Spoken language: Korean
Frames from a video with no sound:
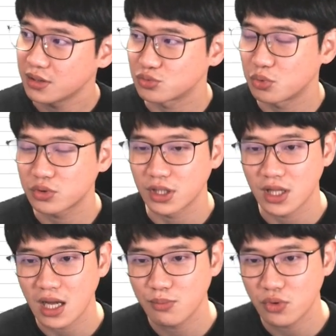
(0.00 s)
중복된
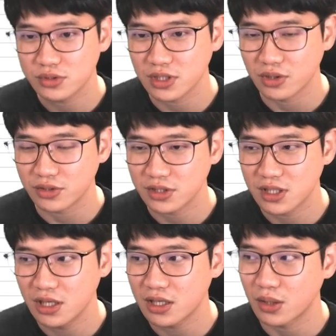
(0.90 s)
항목 제거를
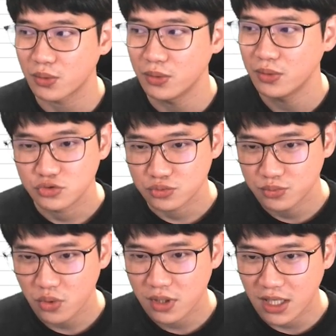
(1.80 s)
클릭하고
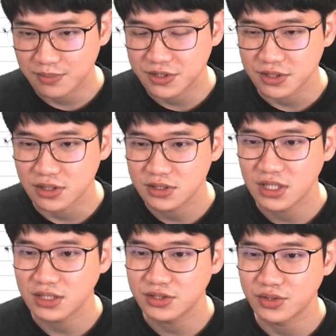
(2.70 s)
중복 값을
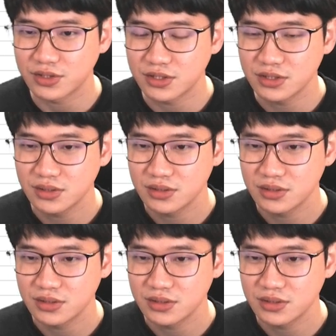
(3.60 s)
찾으려는